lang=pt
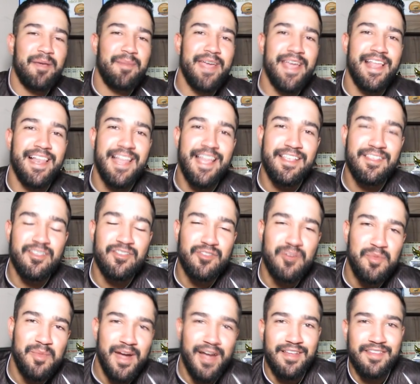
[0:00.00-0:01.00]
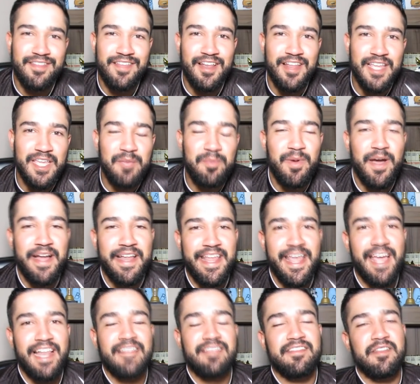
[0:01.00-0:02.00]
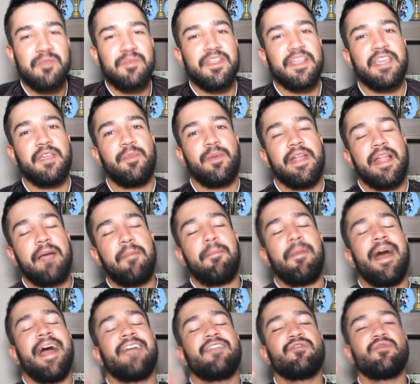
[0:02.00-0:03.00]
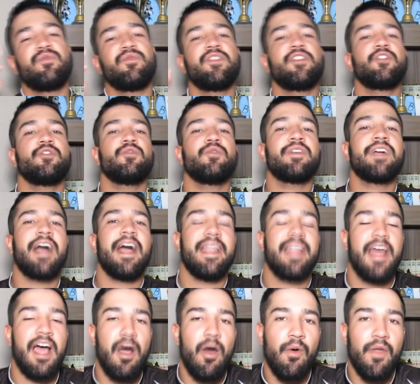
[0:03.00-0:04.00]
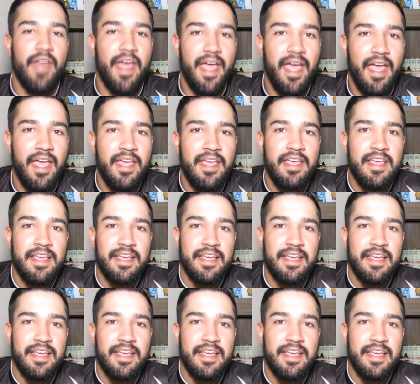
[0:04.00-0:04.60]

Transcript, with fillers: beleza? Eu sou Marcelo Equipanela, estamos aqui para mais um vídeo no canal, né?